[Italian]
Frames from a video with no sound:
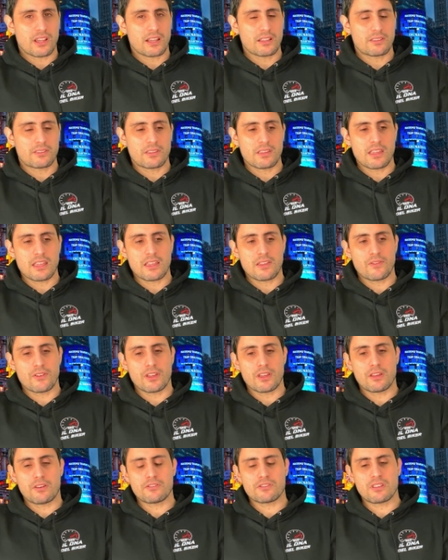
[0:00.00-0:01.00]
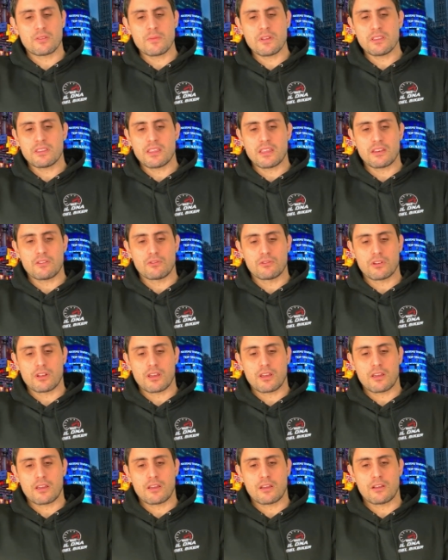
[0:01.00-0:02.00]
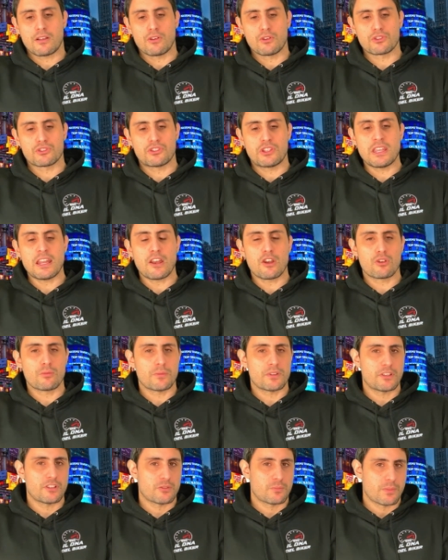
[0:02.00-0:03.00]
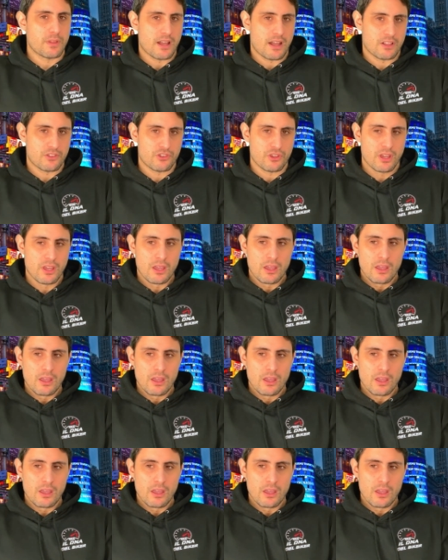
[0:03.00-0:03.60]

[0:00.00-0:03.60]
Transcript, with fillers: cattive, onestamente non, lo stile non mi dispiace,